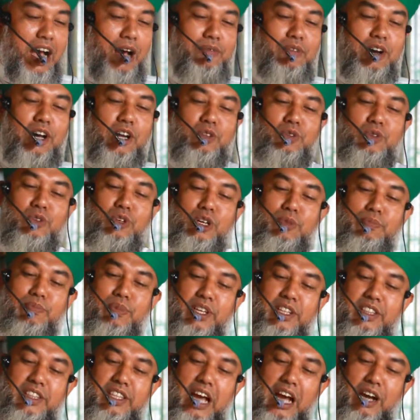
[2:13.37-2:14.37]
আমার দুই
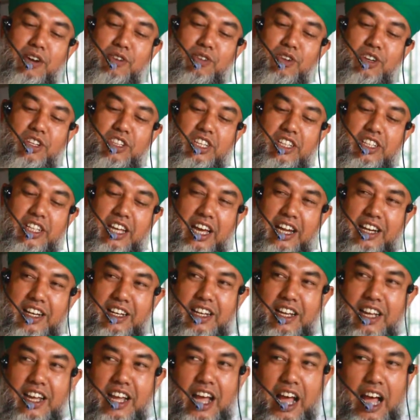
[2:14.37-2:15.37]
বিদ্যা আঙ্গুলিতে দেন
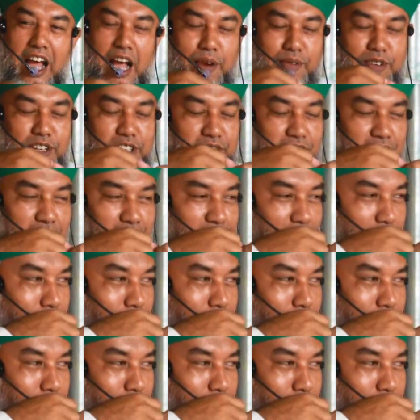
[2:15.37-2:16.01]
আমি যেন